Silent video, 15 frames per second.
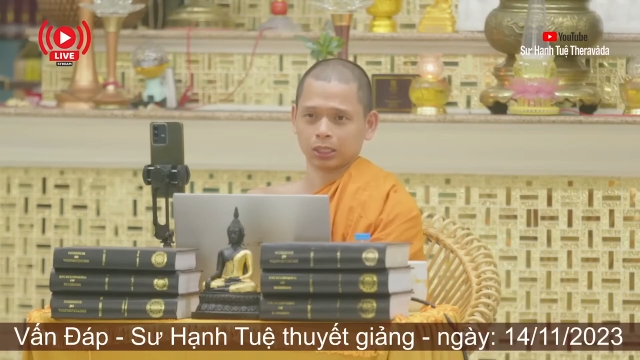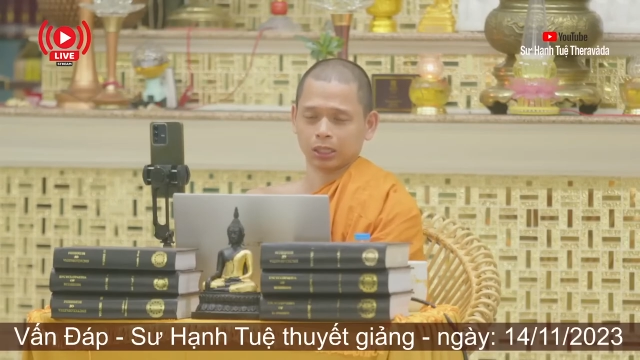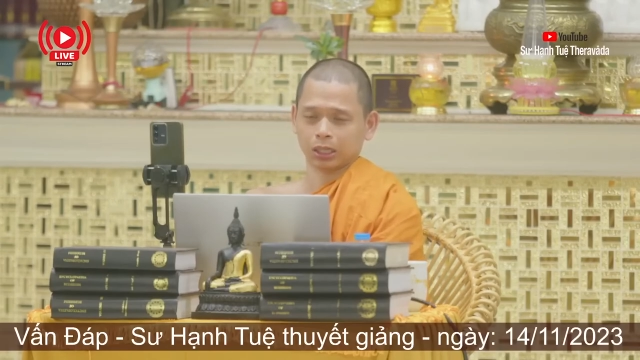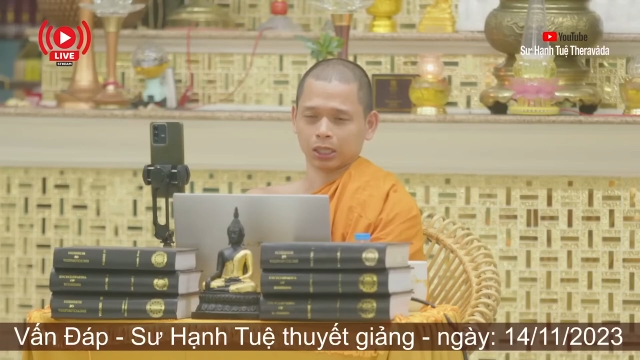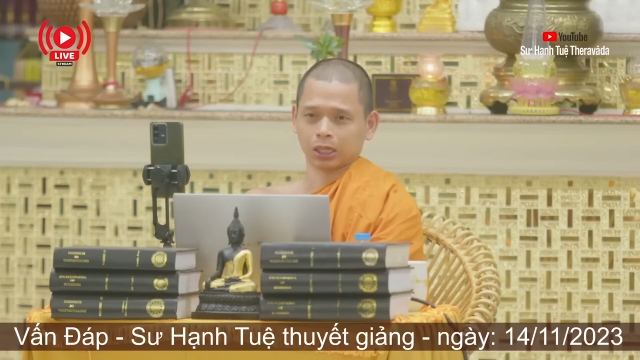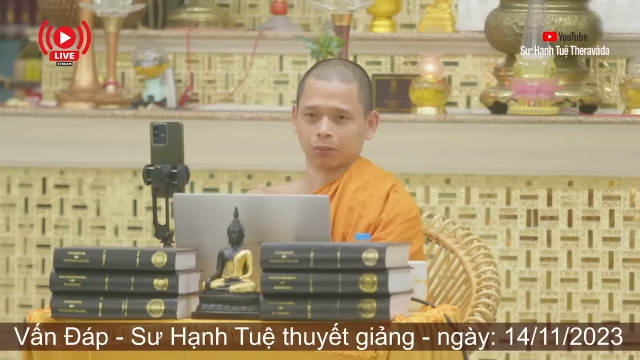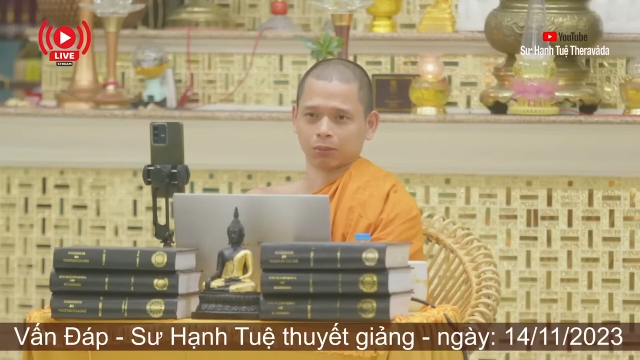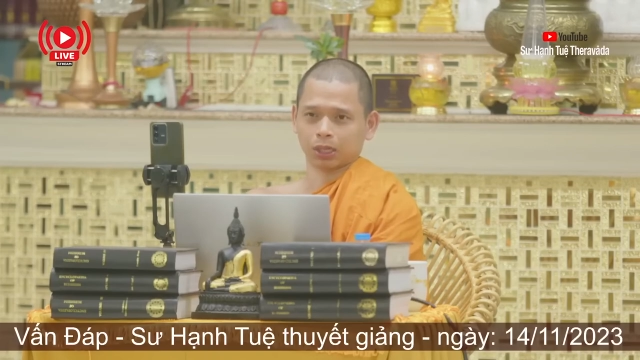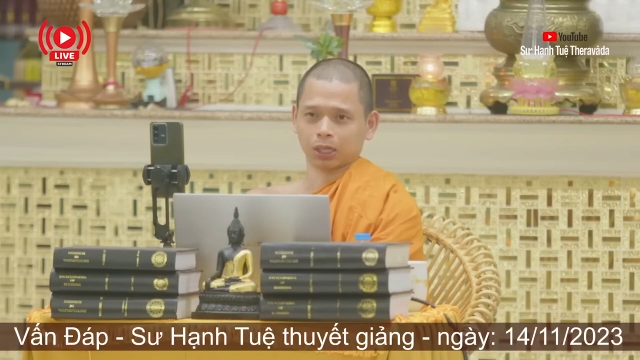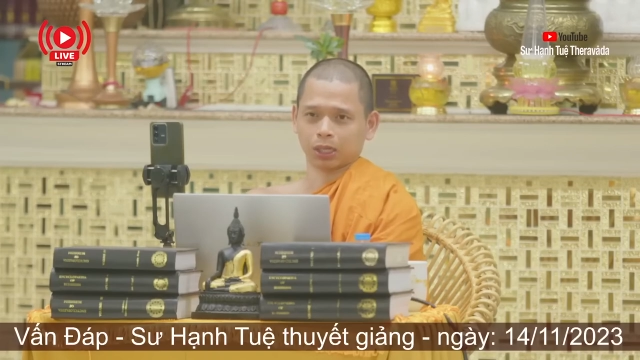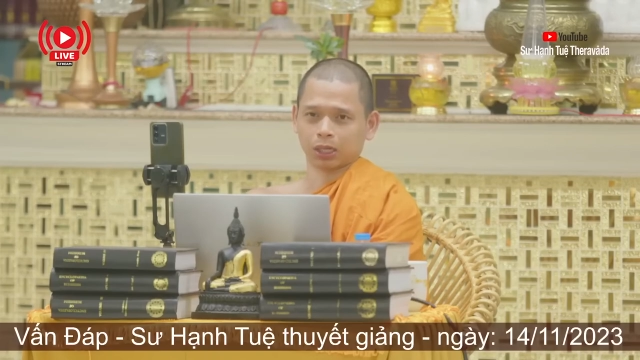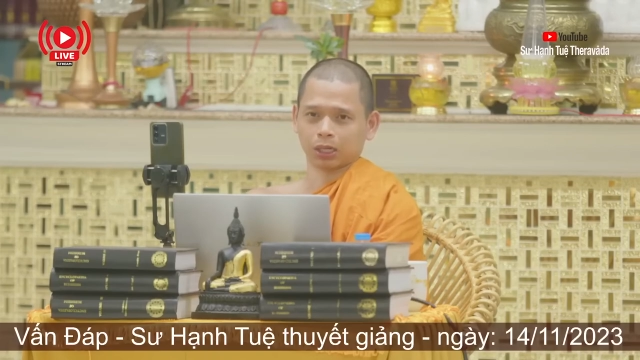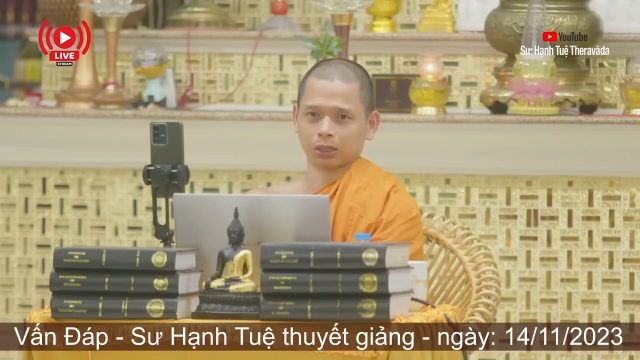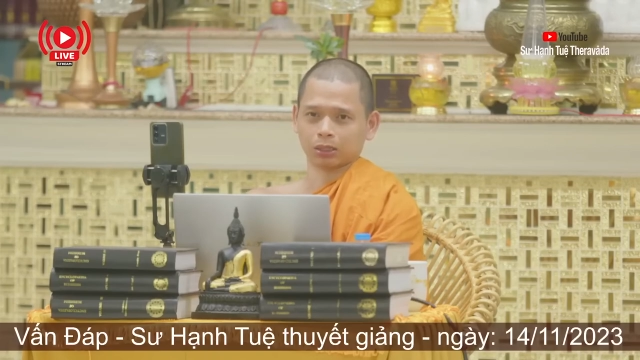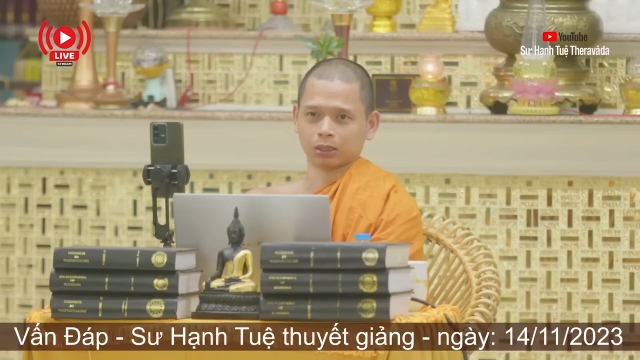à,
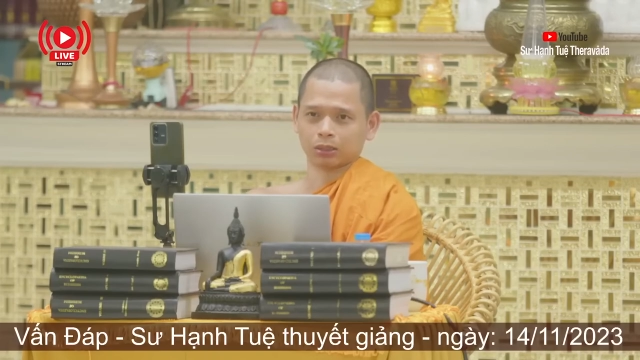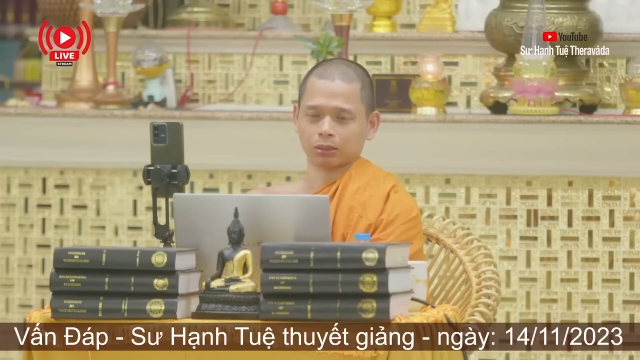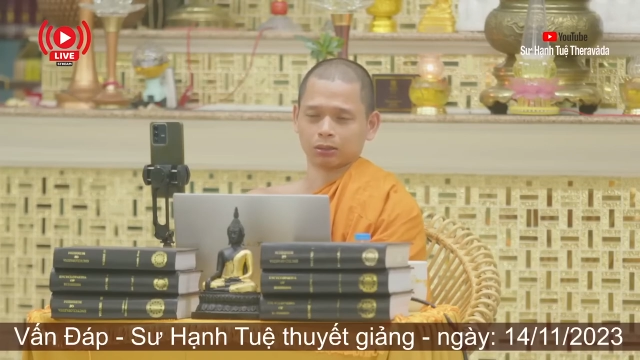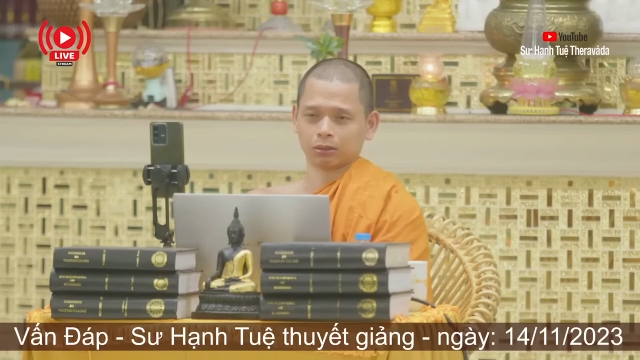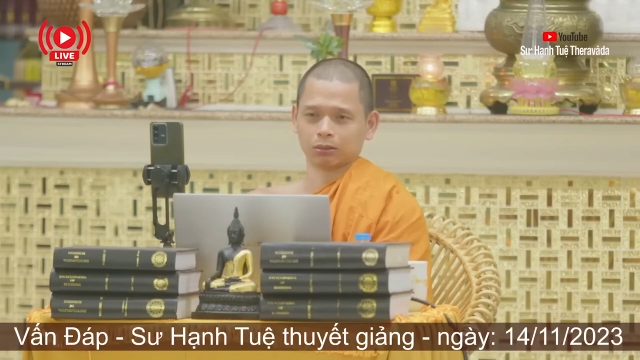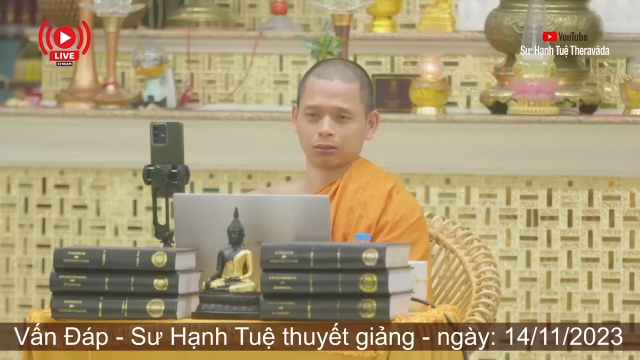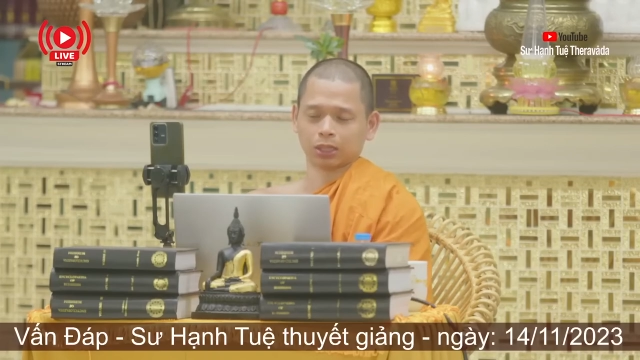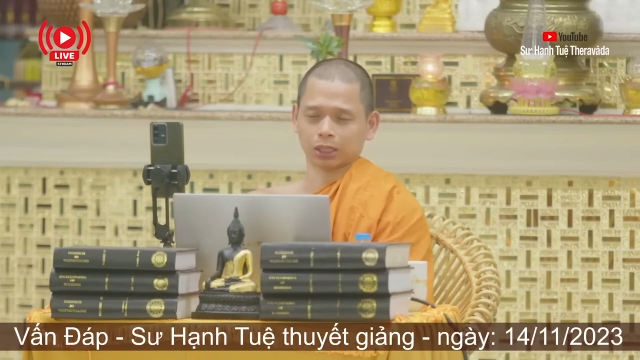mà ừ,